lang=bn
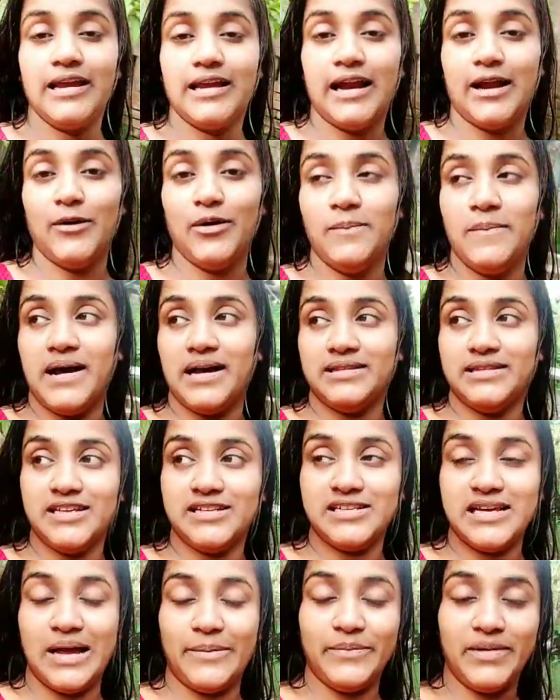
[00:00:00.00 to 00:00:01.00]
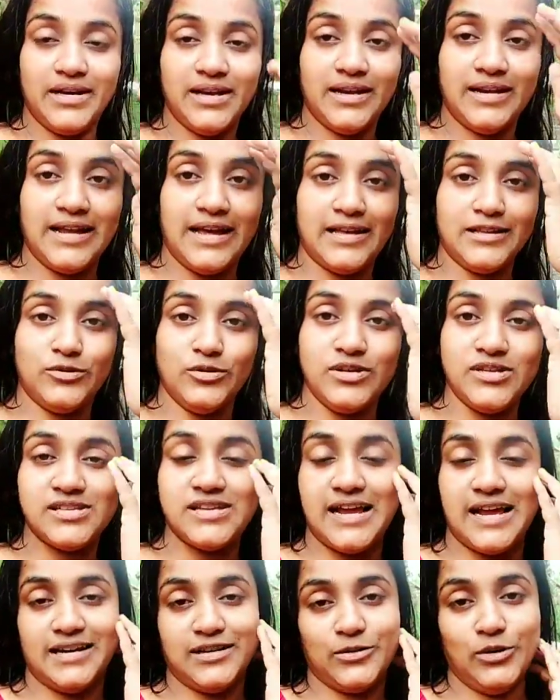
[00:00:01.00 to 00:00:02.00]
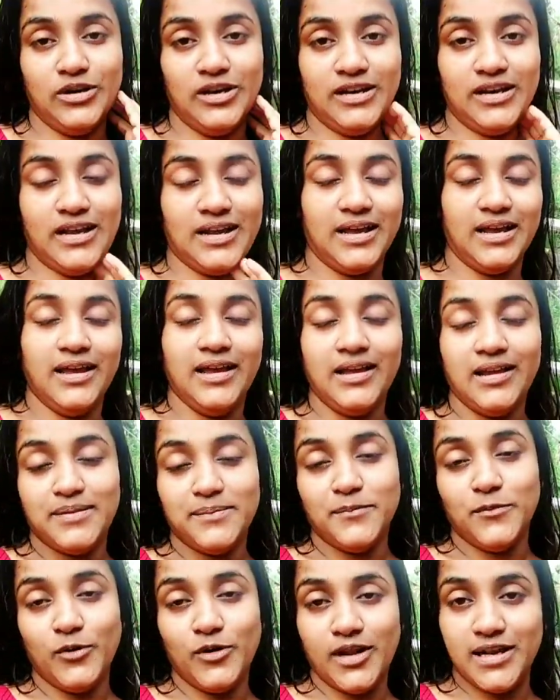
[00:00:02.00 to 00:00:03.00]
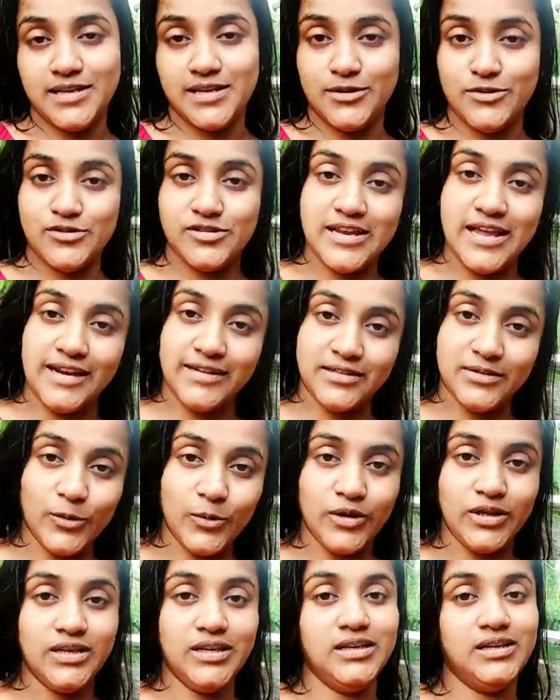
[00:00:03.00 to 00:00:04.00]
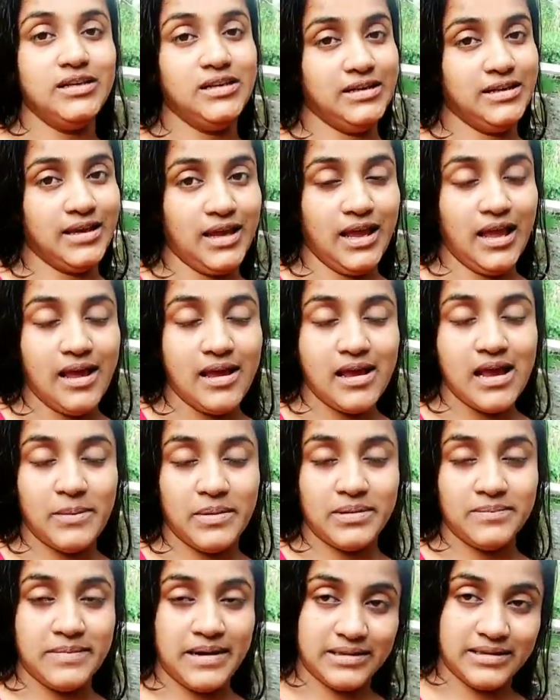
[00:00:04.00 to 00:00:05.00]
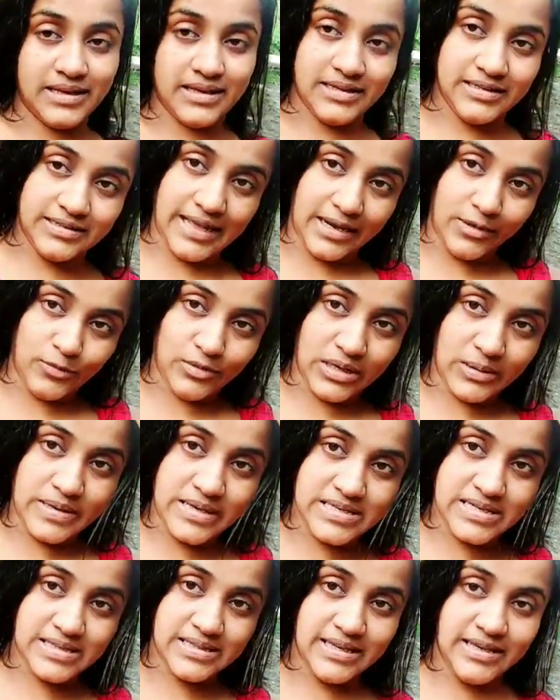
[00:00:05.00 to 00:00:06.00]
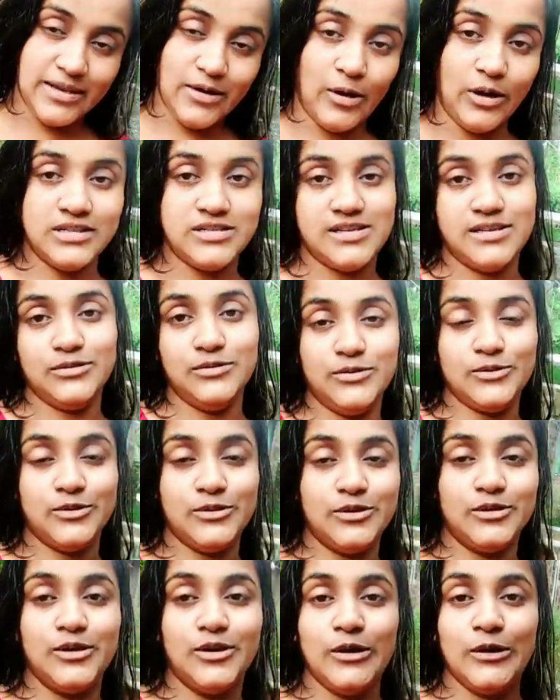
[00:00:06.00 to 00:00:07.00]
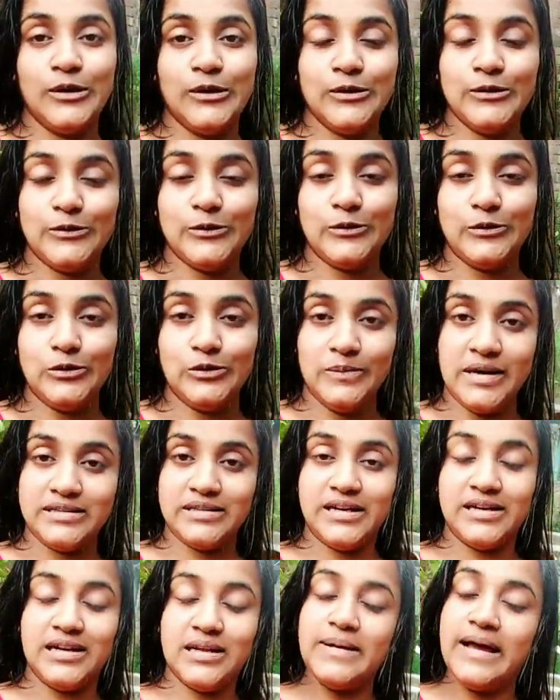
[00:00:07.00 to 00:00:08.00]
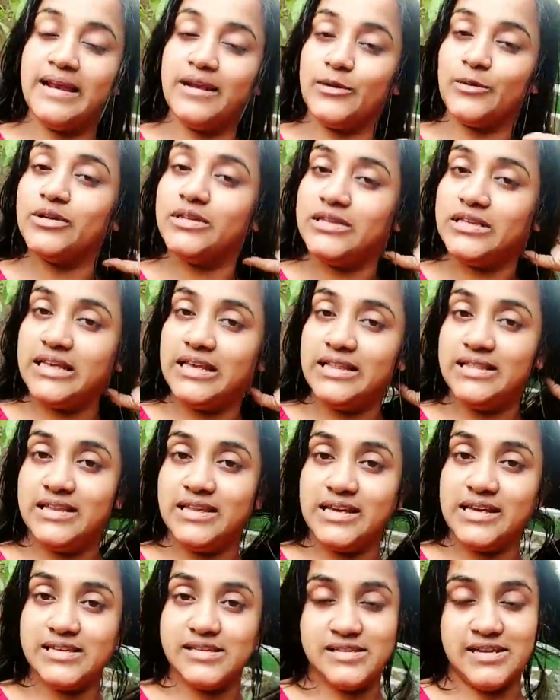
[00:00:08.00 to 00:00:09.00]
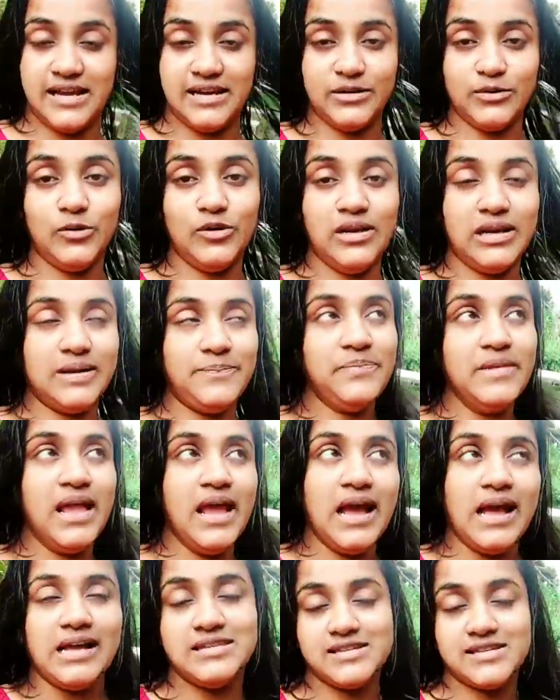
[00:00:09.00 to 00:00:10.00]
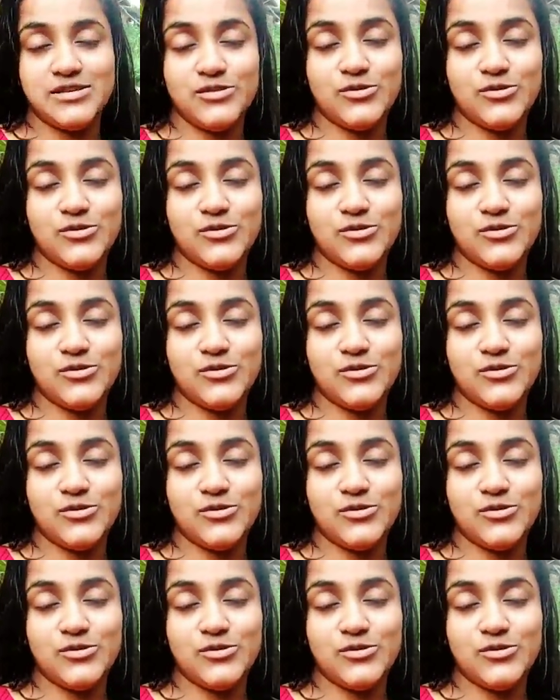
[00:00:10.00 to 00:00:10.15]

কারণ মাথার সামনেটা না ধুয়ে স্নান করলে না মনে হয় যেন স্নান নি আমার মাথার এই তালুটা ভেজাতেই হয় জানো তো তো মাথাটা ভালো করে তেল দিয়ে আর স্নান করলাম আজকে